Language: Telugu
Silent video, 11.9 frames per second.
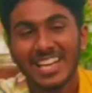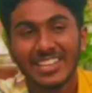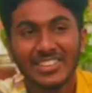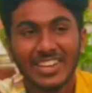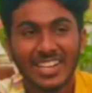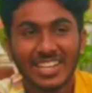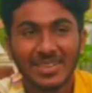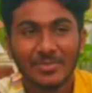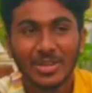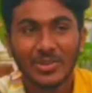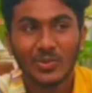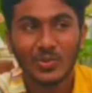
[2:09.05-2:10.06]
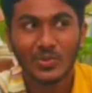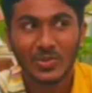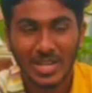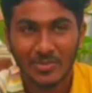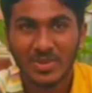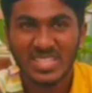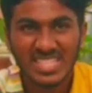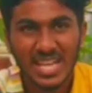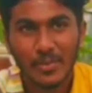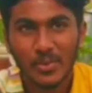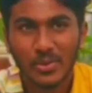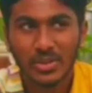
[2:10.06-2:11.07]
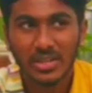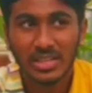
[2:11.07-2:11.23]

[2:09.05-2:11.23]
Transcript: ఎందుకంటే మనకు టెన్ మంత్స్ అయిపో